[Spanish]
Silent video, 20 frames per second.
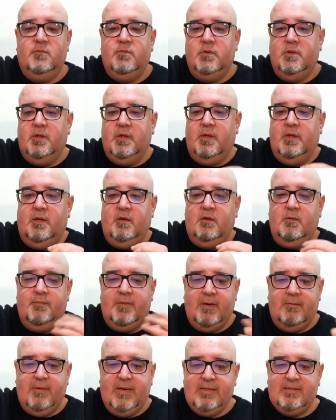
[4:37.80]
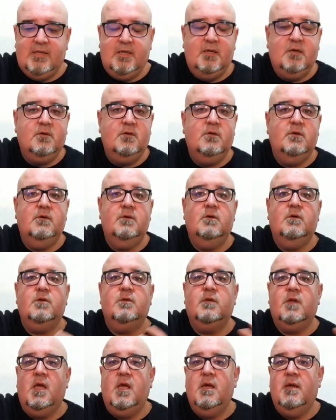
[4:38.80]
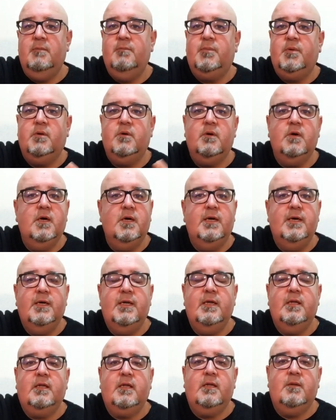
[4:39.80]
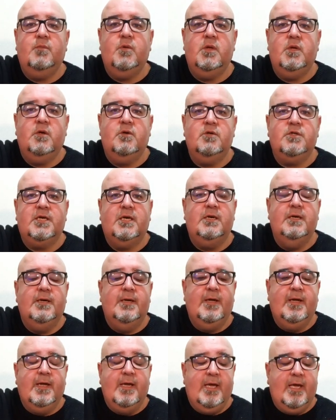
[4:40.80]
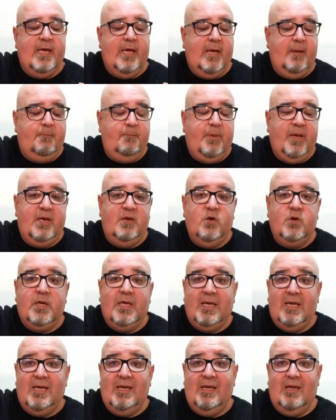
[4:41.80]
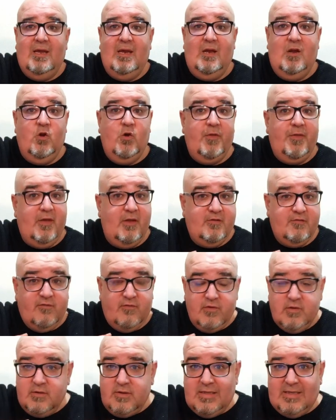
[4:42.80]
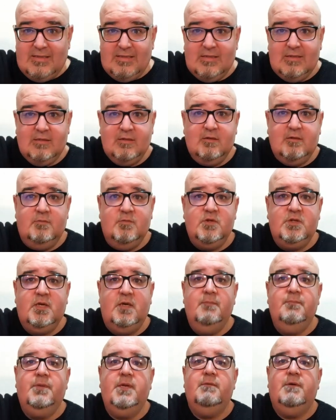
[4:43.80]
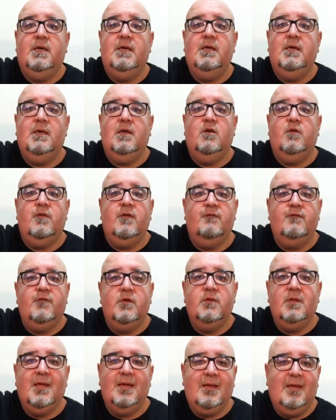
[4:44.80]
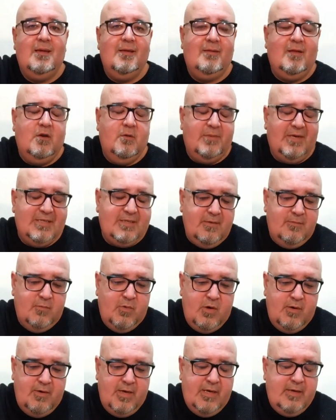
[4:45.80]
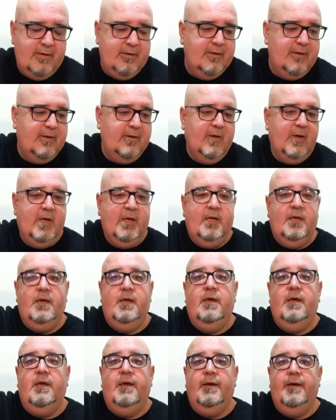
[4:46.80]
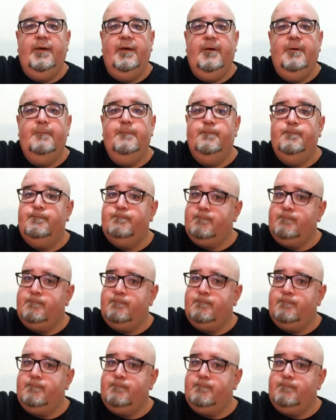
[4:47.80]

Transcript: pues el compás básico, los tiempos y este tipo de cosas. Espero que lo disfrutes, como siempre, ¿vale? Que lo disfrutes, que te lo pases muy bien. Eh,